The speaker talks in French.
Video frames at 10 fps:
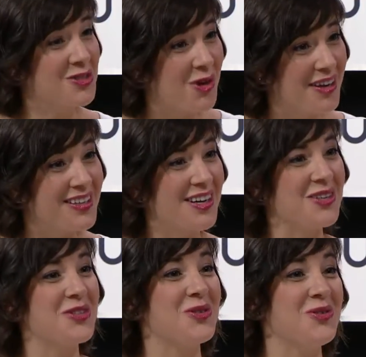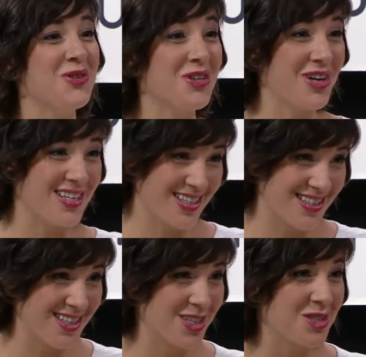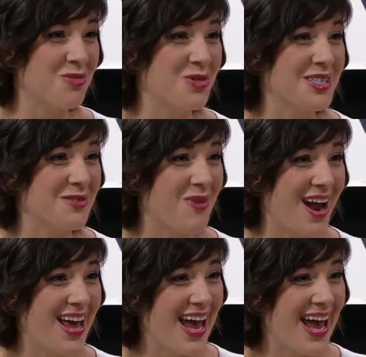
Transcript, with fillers: soit entendu, ben que les instances municipales